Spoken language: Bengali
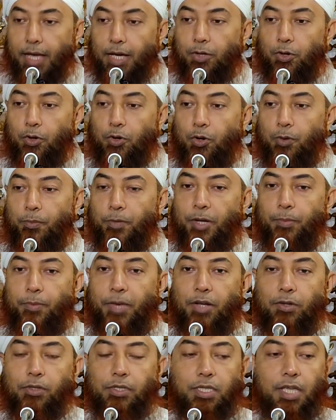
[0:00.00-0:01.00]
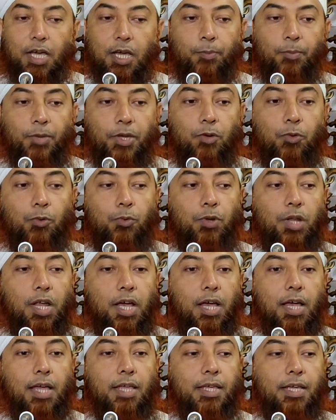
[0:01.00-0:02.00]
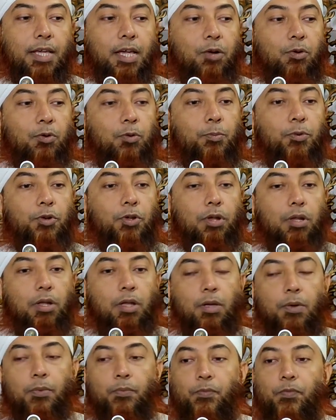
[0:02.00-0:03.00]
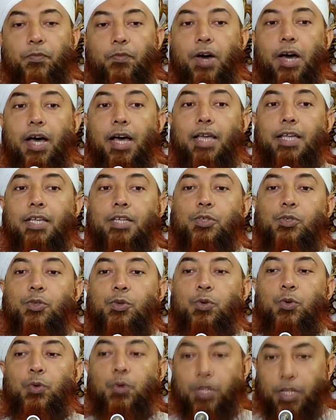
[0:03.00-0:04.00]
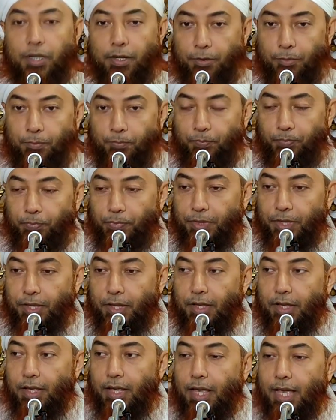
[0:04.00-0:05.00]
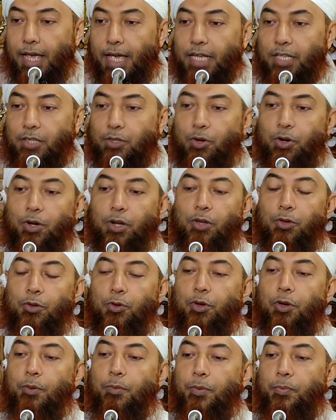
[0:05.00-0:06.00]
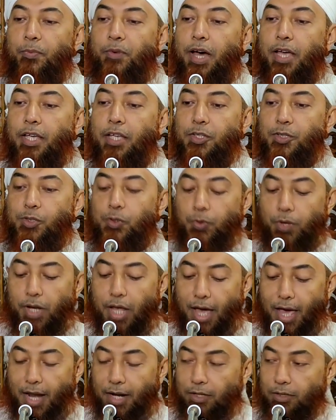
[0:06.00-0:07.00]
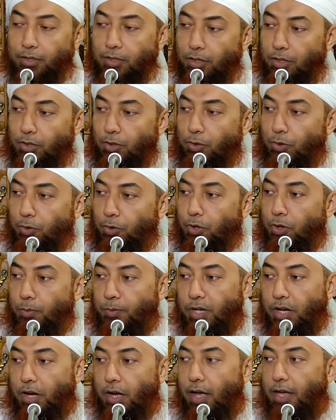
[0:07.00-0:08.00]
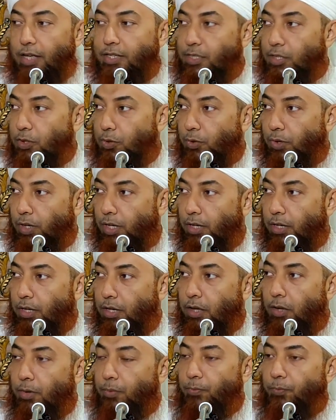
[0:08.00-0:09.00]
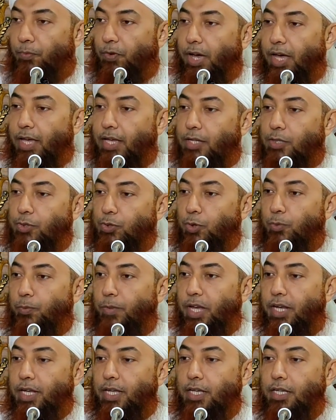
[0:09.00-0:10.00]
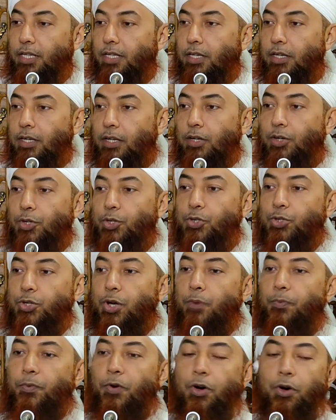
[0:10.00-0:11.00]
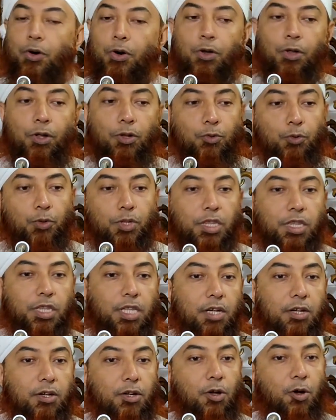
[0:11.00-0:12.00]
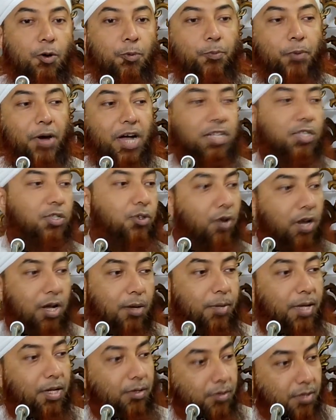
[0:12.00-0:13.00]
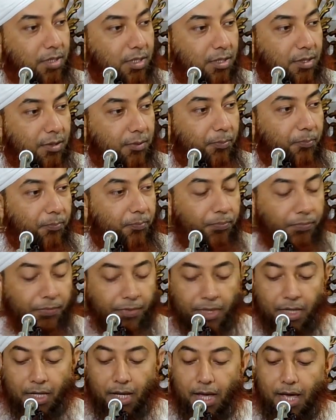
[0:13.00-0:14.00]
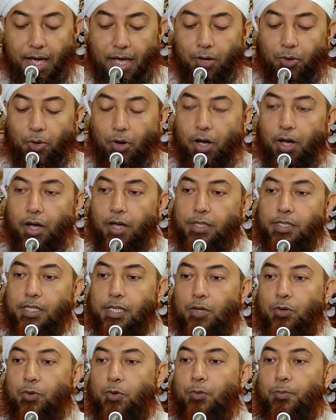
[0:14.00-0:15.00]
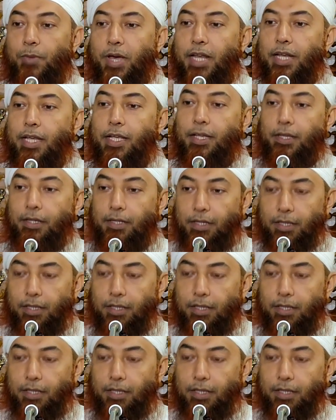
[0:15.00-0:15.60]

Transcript: এক রকমের মানুষ থাকবে উলাইকা হুমল ফায়জুন এক ধরনের লোক হবে ফায়জুন আরেক ধরনের লোক হবে খাসরুন ফায়জুন মানে সফল উত্তীর্ণ পাশ করা মানুষ আর খাসেরুন মানে